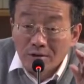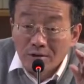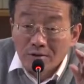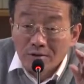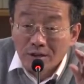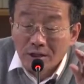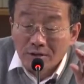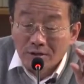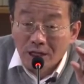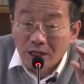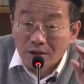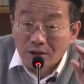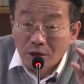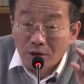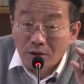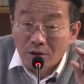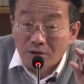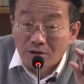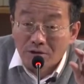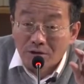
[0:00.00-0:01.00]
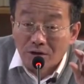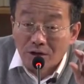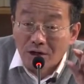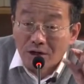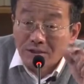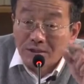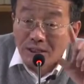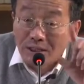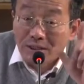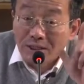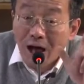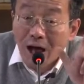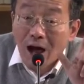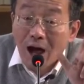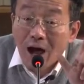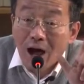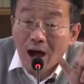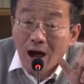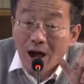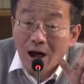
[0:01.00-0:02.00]
生产效率的提高而增大，
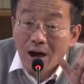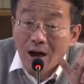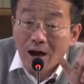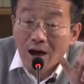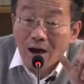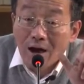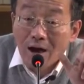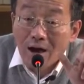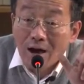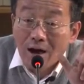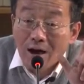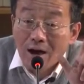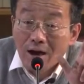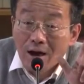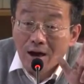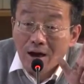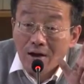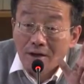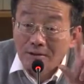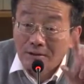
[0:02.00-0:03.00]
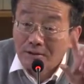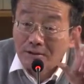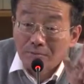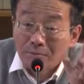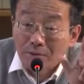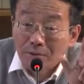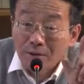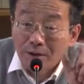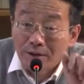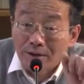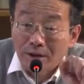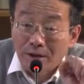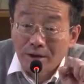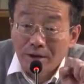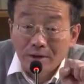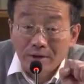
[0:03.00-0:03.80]
这是不会的，